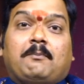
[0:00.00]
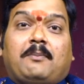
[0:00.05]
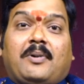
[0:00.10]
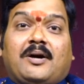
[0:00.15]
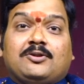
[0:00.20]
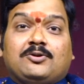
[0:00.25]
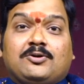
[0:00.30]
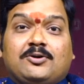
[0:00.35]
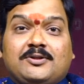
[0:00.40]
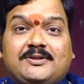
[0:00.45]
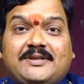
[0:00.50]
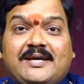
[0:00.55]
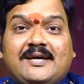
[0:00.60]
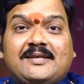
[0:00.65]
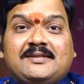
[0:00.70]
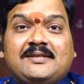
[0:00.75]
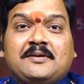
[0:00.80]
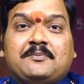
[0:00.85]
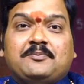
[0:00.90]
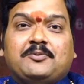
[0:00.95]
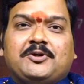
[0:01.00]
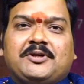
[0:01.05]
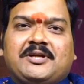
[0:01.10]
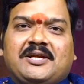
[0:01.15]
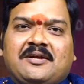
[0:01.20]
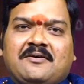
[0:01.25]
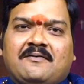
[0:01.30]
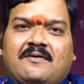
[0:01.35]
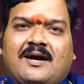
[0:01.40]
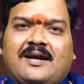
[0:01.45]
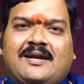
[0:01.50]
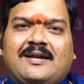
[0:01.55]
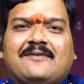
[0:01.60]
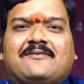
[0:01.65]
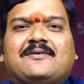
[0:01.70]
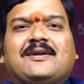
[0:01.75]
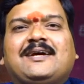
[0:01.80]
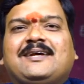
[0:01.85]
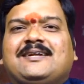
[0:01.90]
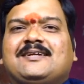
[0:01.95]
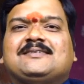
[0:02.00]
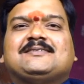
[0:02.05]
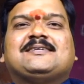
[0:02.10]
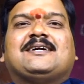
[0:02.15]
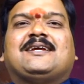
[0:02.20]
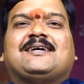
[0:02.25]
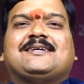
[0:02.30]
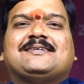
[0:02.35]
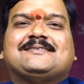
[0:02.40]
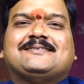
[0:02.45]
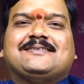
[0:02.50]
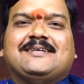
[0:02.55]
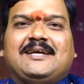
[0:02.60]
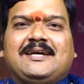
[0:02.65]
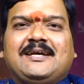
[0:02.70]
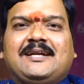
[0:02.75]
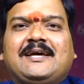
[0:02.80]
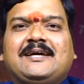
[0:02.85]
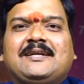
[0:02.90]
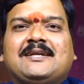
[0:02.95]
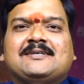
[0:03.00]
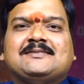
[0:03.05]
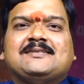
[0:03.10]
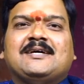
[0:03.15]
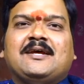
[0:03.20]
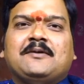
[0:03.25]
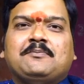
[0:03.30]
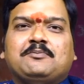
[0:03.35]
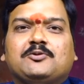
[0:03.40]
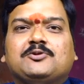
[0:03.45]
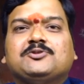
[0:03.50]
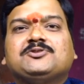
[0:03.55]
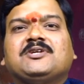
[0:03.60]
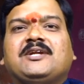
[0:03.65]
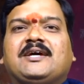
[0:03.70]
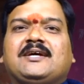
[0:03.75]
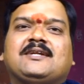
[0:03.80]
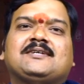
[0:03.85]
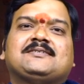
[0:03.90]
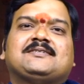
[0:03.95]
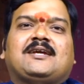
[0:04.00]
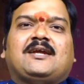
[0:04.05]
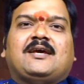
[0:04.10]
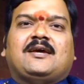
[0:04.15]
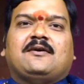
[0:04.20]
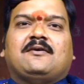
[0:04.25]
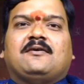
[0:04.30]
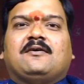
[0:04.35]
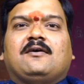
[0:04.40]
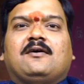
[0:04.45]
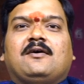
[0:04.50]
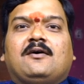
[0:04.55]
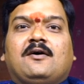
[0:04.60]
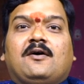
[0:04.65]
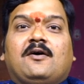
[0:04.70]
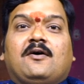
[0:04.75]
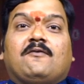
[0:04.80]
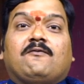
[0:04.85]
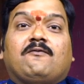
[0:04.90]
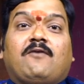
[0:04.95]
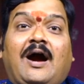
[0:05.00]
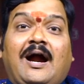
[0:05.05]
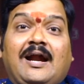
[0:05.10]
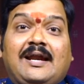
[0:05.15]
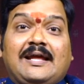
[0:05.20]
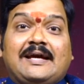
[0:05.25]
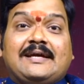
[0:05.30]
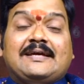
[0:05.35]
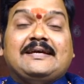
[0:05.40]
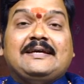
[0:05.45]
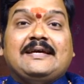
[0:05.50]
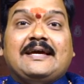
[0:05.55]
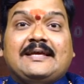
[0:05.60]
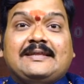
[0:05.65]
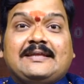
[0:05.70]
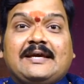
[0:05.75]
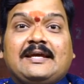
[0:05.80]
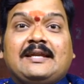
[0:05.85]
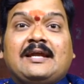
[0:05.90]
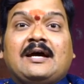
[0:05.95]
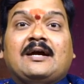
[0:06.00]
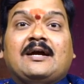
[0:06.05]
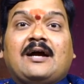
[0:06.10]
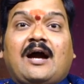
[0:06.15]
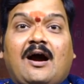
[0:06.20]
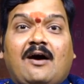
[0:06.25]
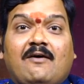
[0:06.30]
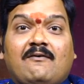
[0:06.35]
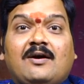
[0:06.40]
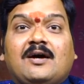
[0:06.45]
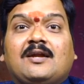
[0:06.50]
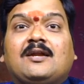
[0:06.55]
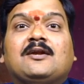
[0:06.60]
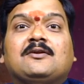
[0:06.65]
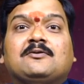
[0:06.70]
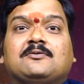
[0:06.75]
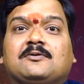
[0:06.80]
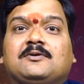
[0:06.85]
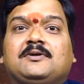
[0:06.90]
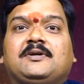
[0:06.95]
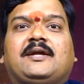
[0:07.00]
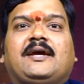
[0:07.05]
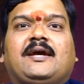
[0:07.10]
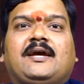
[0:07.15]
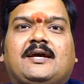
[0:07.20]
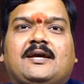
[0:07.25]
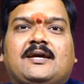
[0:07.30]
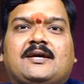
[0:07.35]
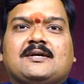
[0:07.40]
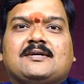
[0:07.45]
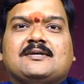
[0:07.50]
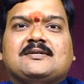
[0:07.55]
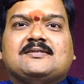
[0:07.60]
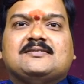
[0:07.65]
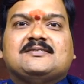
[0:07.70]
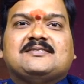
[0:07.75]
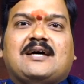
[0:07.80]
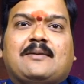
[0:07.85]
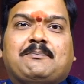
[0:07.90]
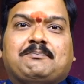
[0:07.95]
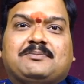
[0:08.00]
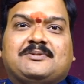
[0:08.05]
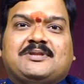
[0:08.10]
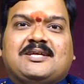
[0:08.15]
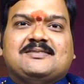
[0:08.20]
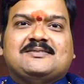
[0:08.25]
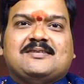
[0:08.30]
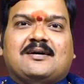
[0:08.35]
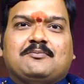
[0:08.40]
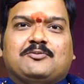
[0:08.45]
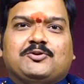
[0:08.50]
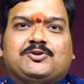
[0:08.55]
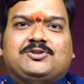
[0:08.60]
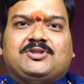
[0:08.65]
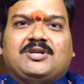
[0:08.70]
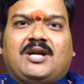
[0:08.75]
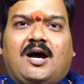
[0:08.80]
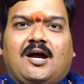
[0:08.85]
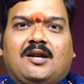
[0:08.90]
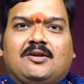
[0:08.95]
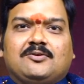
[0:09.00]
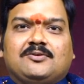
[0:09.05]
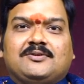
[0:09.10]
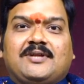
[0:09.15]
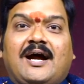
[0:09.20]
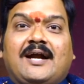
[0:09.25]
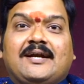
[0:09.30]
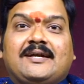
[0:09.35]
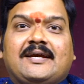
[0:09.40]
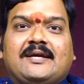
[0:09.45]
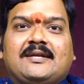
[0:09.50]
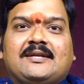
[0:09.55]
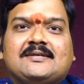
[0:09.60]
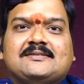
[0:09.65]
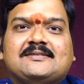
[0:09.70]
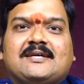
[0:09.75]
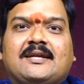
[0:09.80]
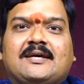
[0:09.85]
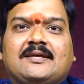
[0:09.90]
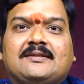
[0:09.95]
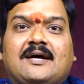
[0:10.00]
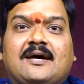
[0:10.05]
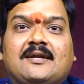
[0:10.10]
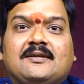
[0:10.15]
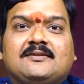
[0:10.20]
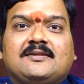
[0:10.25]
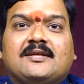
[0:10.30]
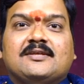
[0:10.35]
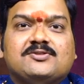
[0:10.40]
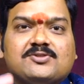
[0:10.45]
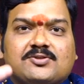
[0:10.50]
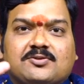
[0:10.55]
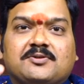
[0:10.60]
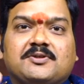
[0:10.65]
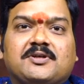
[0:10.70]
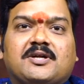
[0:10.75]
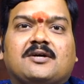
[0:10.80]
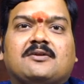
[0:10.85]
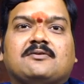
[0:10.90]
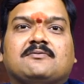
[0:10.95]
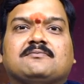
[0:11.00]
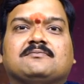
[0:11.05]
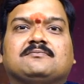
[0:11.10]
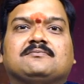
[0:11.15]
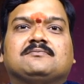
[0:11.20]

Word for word: పదో తేదీ పుట్టిన వాళ్ళు ఎవరైనా సరే స్త్రీలైనా సరే పురుషులైనా సరే వాళ్ళకి ఏదైనా కావాలనుకుంటే సప్త సముద్రాలు దాటైనా సరే దాన్ని తెచ్చుకుంటారు